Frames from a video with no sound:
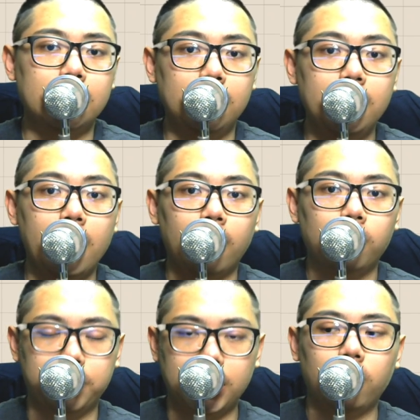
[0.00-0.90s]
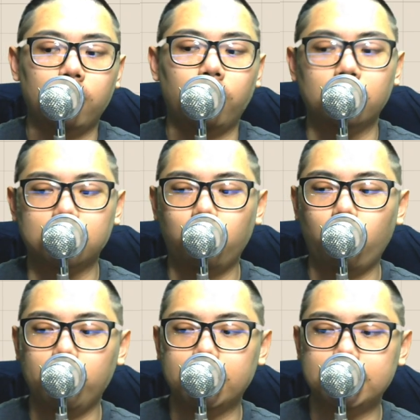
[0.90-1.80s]
你也比较容易有这个
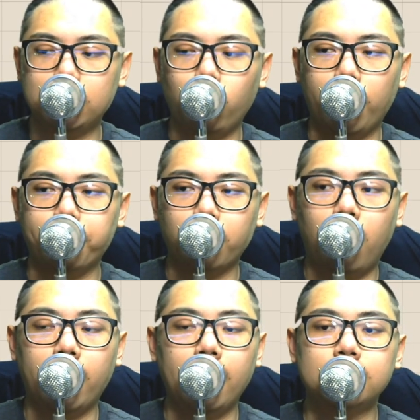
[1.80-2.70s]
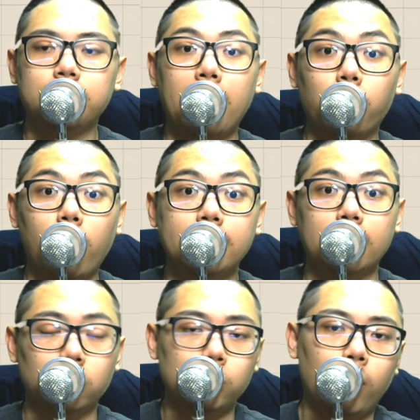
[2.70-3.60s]
获利的机会。OK，这是盘的观
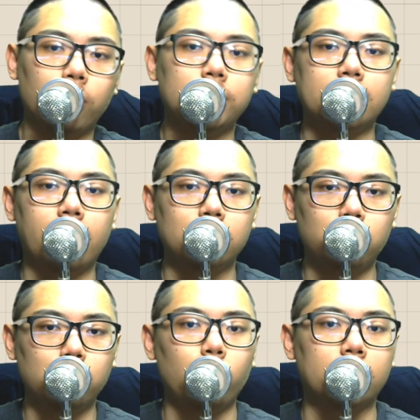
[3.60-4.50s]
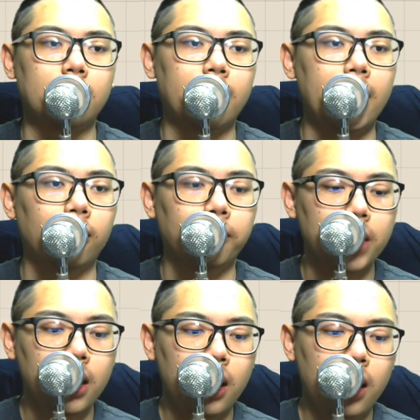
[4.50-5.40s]
点，就是往右上角看，继续往上看哦。
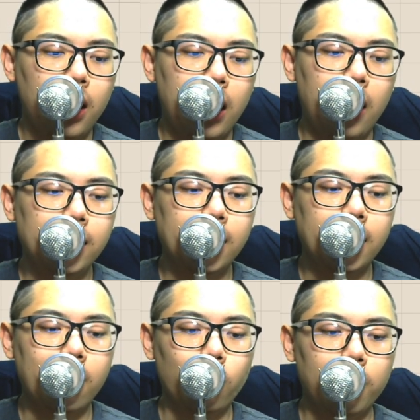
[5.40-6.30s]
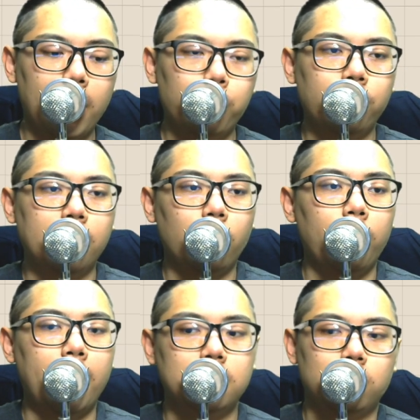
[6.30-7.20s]
好，那来看贵买的部分。那
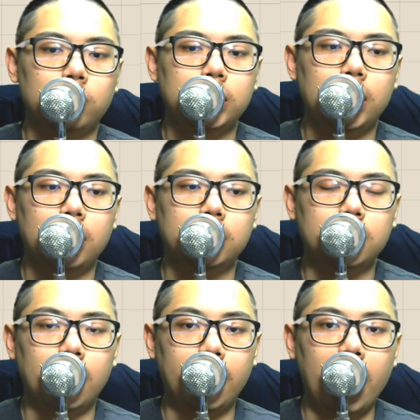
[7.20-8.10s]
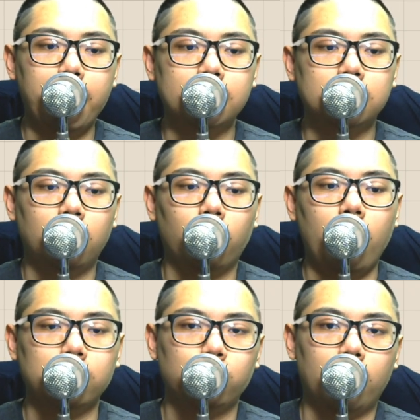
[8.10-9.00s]
贵买指数今天也是一样，开盘之后
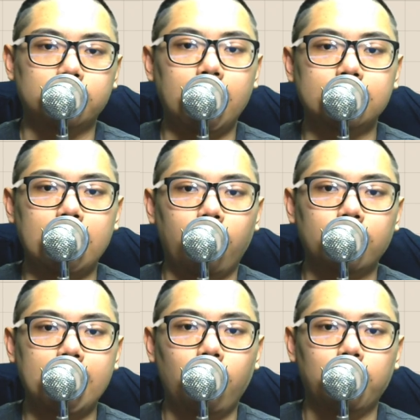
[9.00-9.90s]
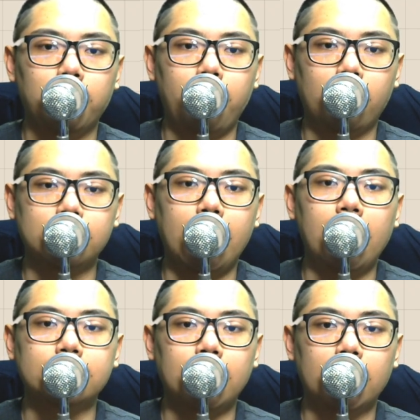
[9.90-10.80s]
快速往下杀，快杀回平盘，又再
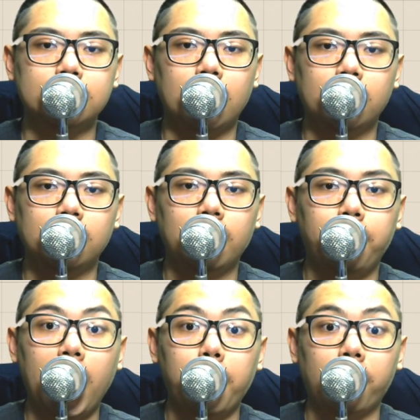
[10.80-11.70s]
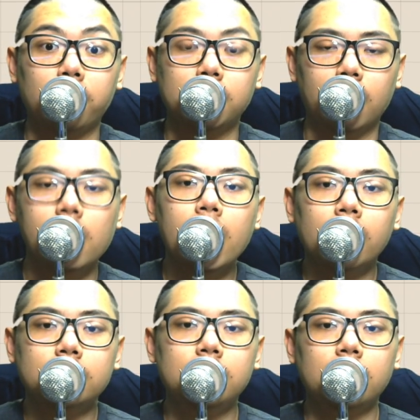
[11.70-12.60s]
拉了上来，涨了零点八个百分点。
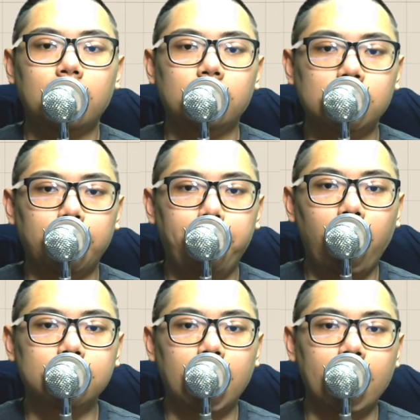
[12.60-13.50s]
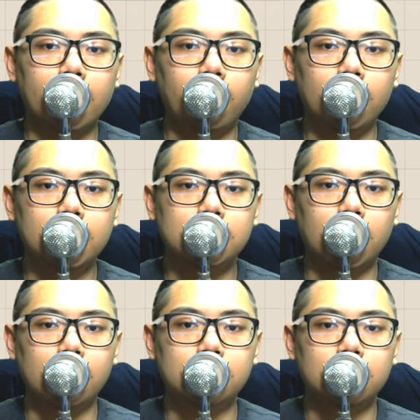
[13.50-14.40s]
今天成交量是爆大量，来到一
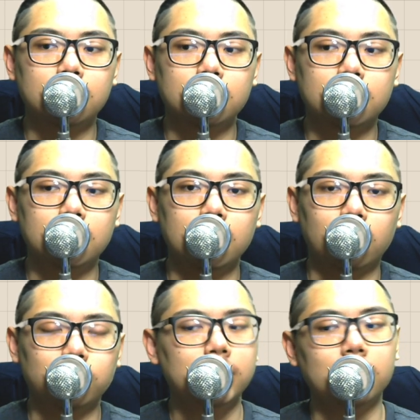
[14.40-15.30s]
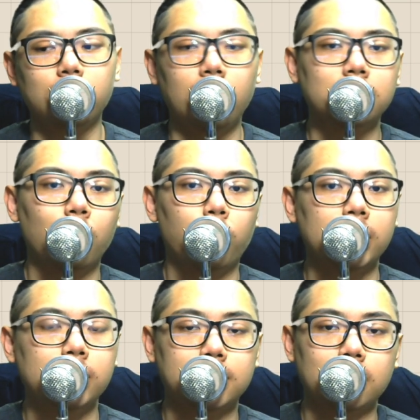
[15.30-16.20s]
千零七十四亿哦。所以今天中小型的股
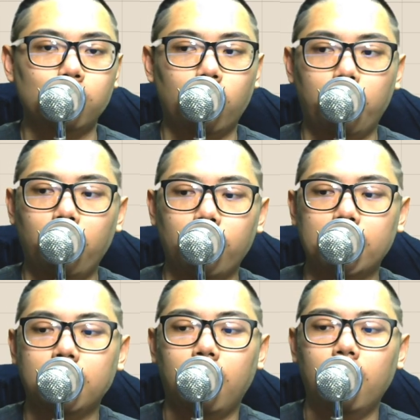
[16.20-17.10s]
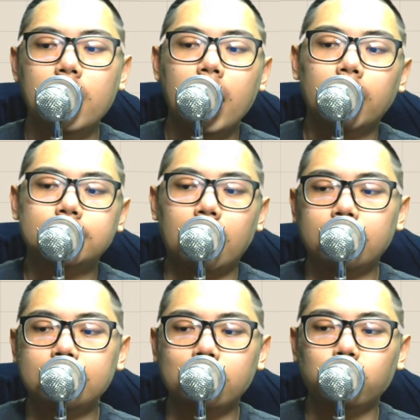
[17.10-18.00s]
票基本上是活蹦乱跳，涨
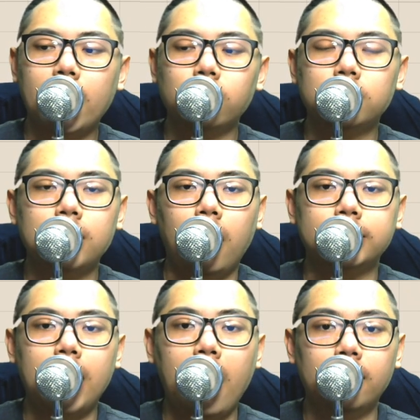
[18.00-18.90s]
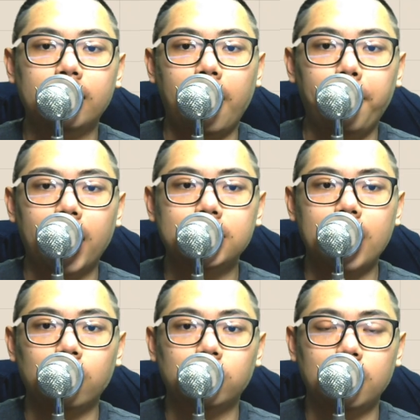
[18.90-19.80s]
跌加速看就知道了，差了两百
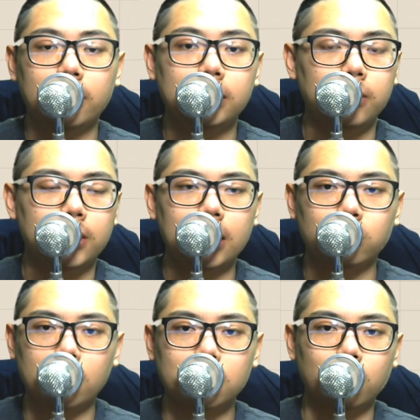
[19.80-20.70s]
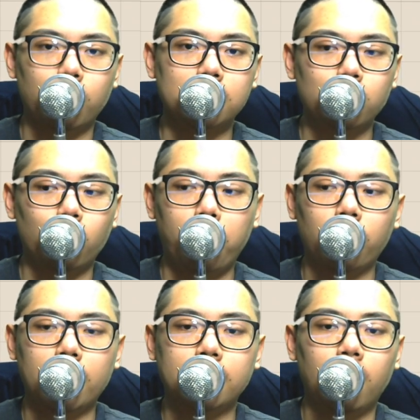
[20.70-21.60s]
家。所以今天基本上中小型的股票是活蹦
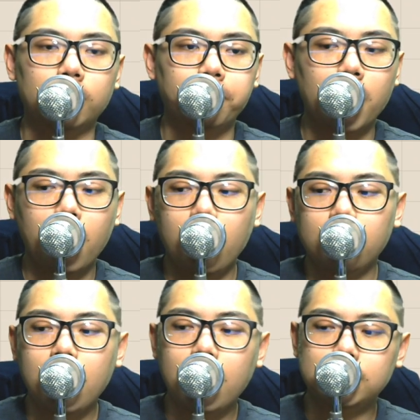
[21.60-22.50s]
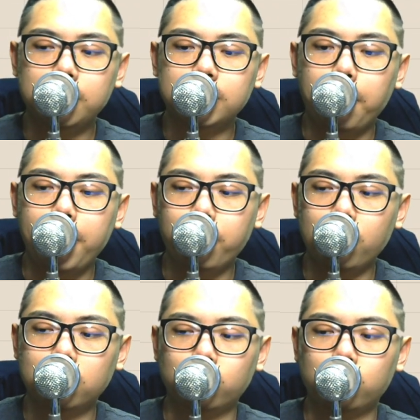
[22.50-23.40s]
乱跳的。那基本上遍
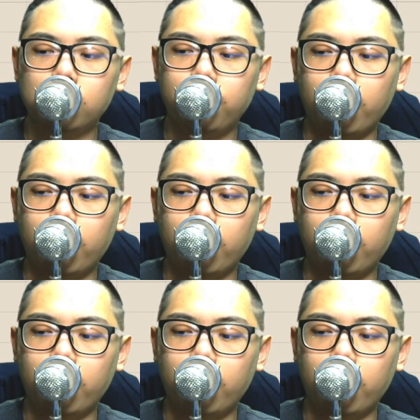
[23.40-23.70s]
布的族群是非